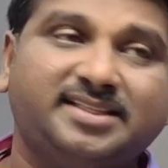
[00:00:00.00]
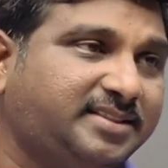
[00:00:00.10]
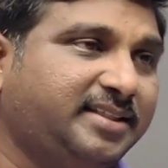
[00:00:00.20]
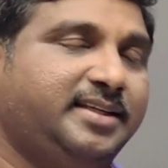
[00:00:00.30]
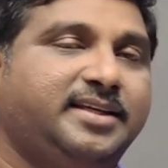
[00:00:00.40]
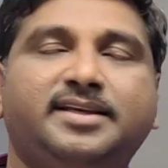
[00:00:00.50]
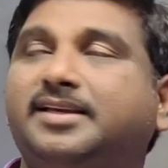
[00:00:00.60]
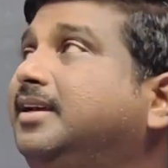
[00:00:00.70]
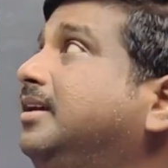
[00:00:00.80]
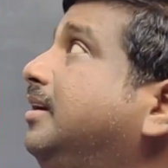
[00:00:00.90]
ఎస్ఎస్సి
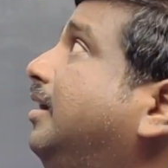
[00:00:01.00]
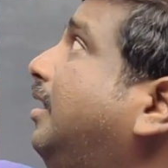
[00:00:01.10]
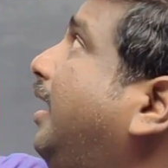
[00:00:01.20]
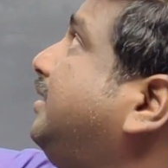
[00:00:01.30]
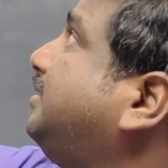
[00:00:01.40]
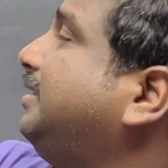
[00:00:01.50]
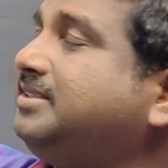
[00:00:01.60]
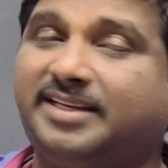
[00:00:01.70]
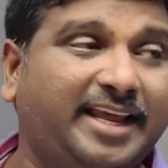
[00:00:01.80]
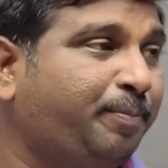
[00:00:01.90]
ఎక్సైజ్